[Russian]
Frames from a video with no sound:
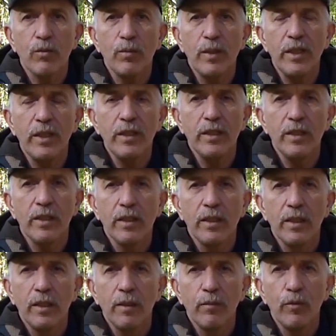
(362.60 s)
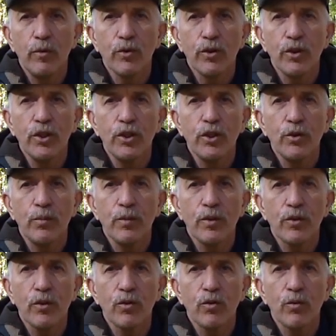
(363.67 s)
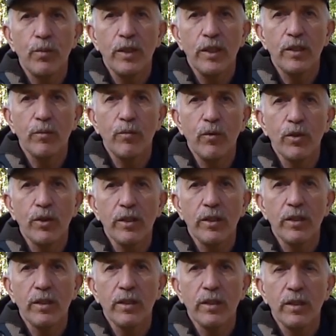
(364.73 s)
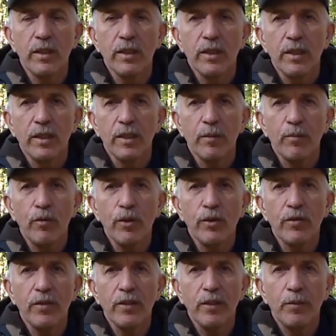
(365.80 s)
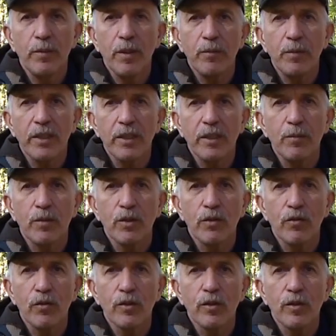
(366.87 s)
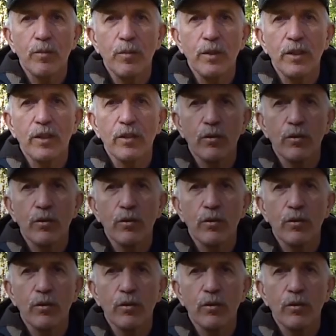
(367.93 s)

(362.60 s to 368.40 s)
рублей плюс 1500 рублей сбор за пользованиями объектами животного мира